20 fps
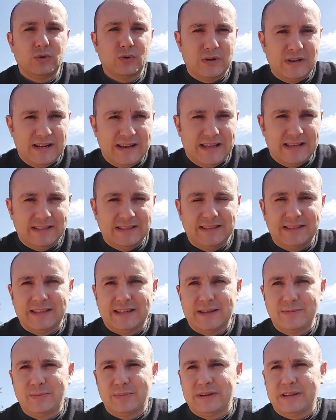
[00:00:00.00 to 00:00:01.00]
con le
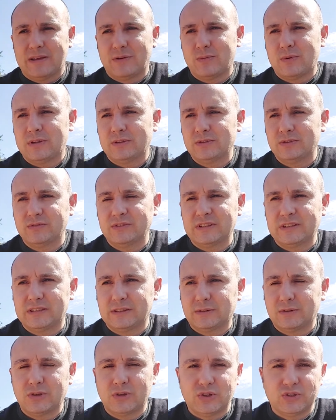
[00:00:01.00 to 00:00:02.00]
lettere, perché quando
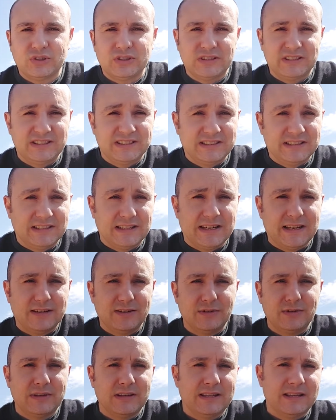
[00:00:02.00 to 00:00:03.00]
vedete qualcosa di
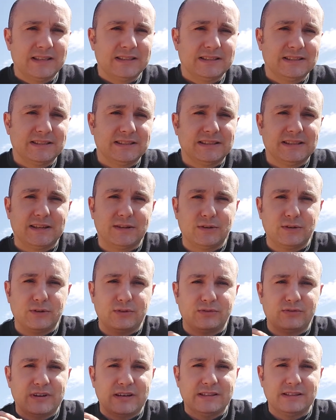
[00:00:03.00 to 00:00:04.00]
strano è necessario che
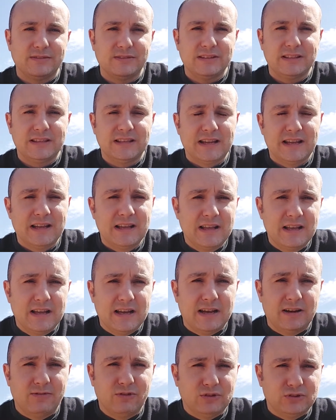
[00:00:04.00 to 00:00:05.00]
lo fate vedere
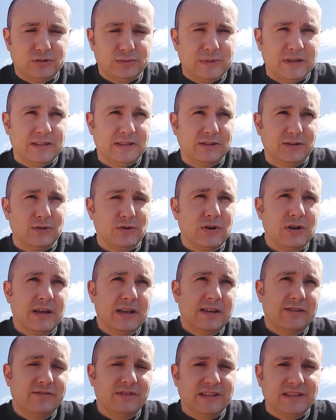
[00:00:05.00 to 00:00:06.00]
al vostro medico
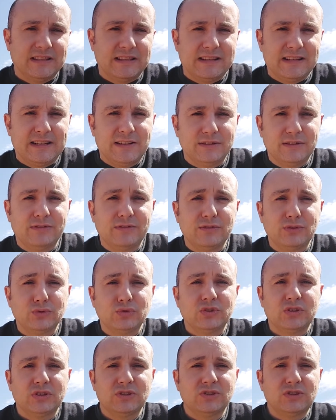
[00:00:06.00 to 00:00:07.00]
veterinario di
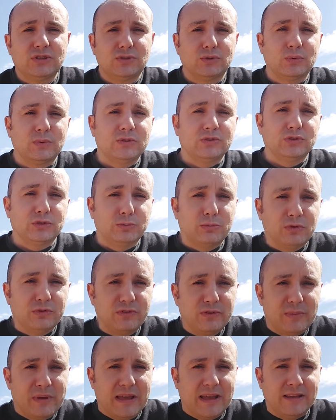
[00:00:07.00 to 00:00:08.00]
fiducia, di solito questo
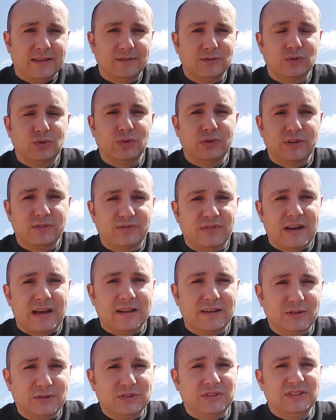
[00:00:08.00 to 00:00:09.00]
movimento che
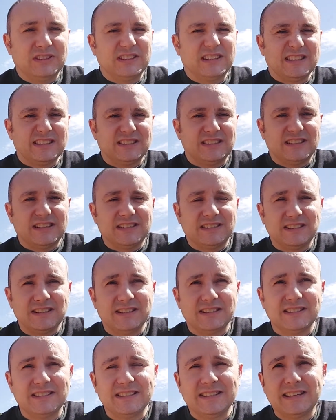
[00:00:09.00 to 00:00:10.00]
fanno di schiacciarsi
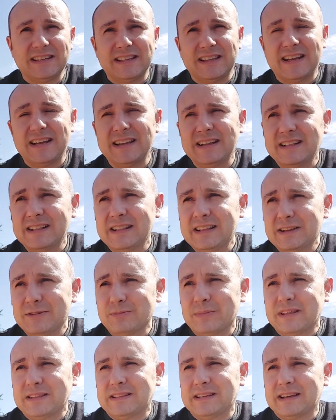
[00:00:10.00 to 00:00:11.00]
il sedere
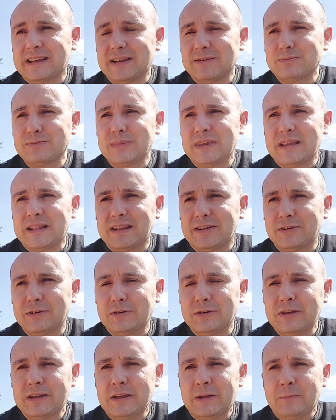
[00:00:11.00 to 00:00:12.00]
mentre
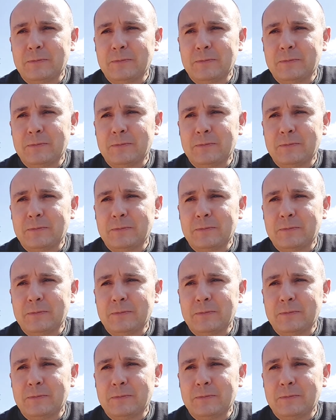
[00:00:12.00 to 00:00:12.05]
camminano